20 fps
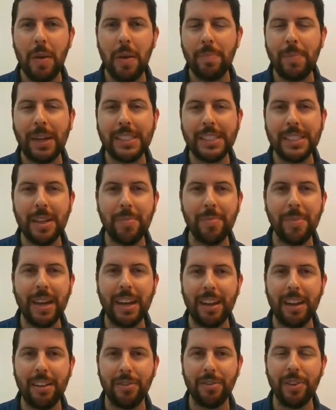mas
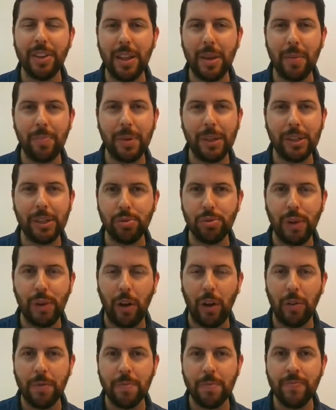também na vida
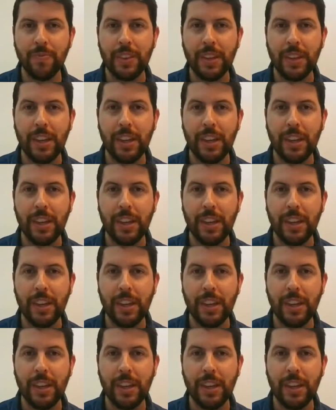pessoal.